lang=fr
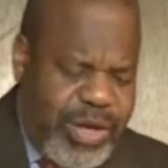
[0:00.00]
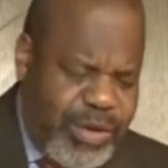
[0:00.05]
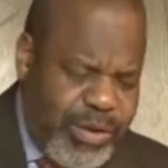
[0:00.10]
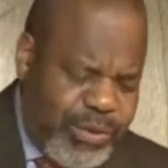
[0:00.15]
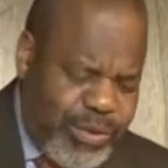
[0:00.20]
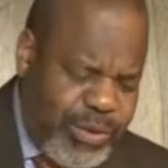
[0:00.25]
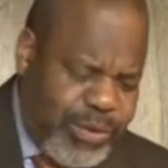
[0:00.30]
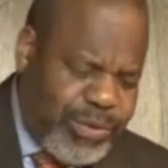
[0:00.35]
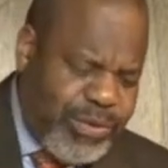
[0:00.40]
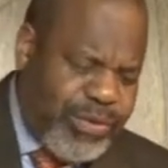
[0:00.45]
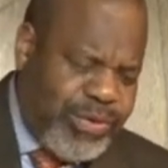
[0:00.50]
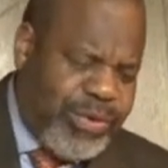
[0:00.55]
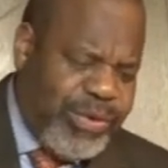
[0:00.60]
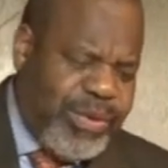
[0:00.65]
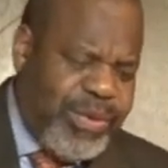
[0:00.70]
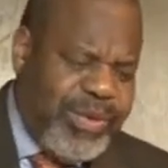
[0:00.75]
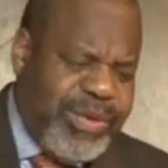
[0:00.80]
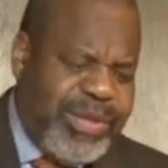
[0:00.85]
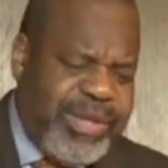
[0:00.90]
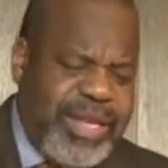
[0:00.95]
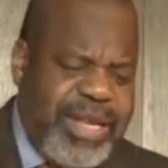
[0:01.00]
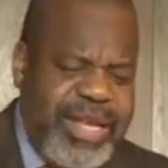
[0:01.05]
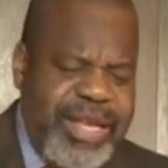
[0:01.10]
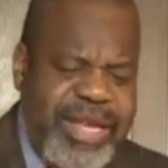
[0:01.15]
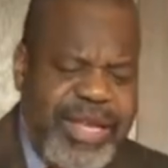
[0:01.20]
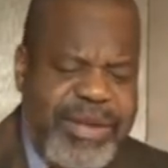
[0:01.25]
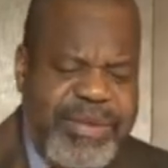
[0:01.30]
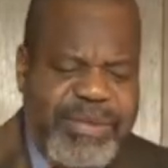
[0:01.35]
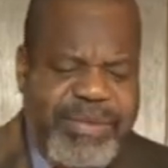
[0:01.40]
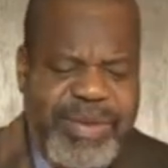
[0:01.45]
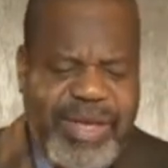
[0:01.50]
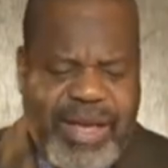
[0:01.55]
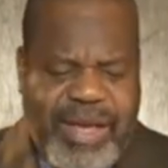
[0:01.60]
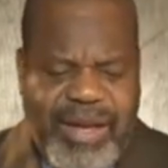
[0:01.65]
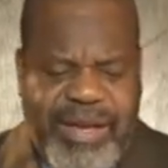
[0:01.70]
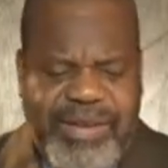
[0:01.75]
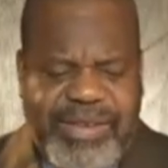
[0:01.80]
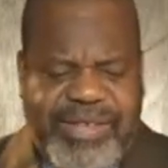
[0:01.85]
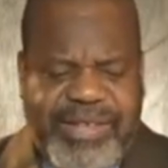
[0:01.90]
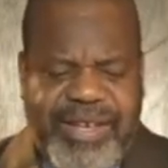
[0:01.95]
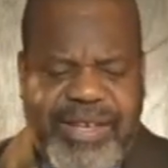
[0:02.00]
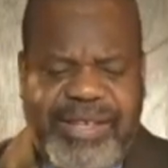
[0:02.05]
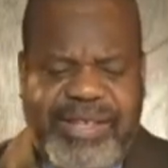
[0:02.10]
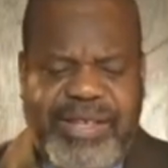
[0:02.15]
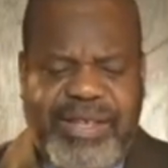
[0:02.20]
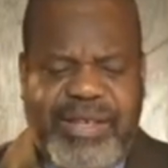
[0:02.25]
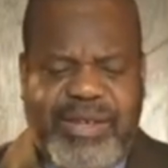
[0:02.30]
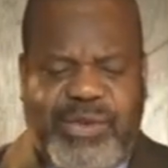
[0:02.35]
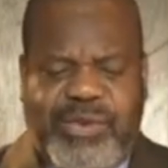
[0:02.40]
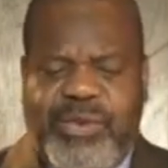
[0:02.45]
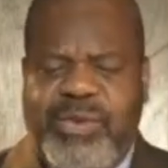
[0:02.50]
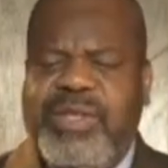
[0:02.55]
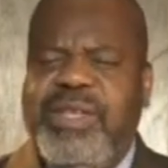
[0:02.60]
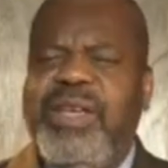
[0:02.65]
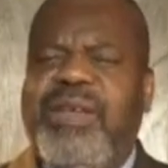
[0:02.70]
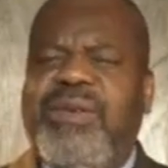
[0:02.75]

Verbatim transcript: des autres choses, mais quand il s'agit des choses qui